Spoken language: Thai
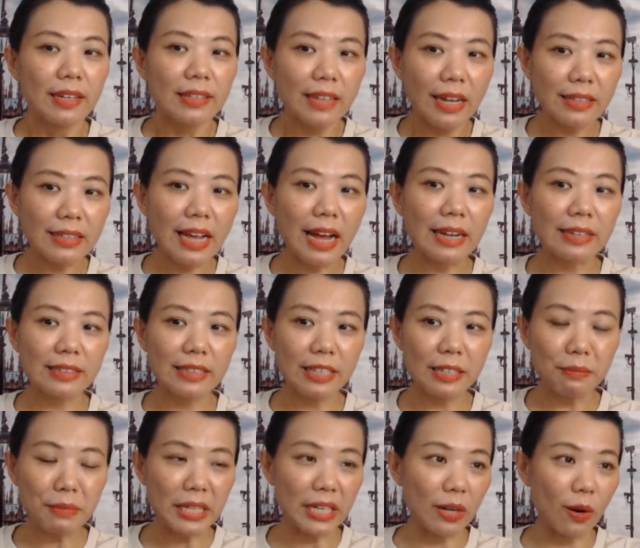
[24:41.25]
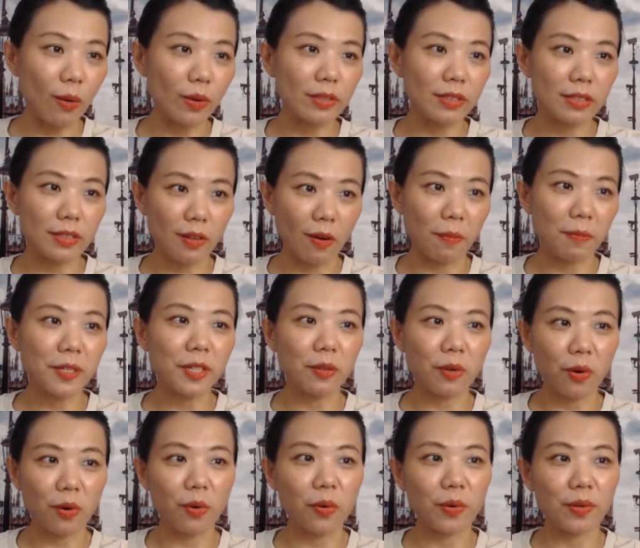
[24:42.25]
ทั้งทางที่มีคนสองหมื่นก
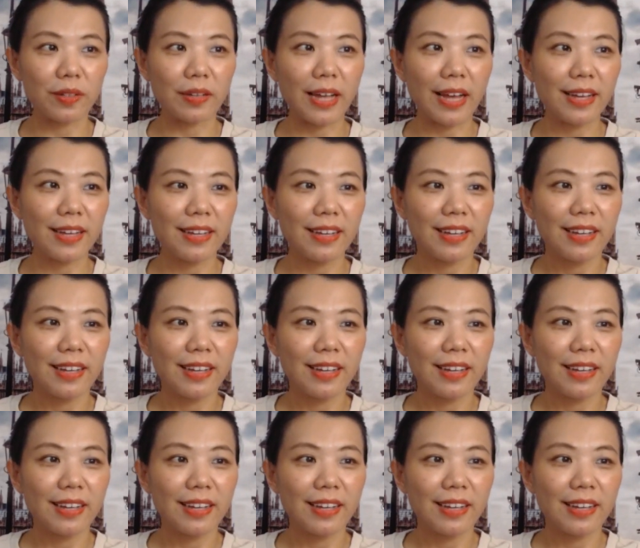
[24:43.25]
ว่าคนนะ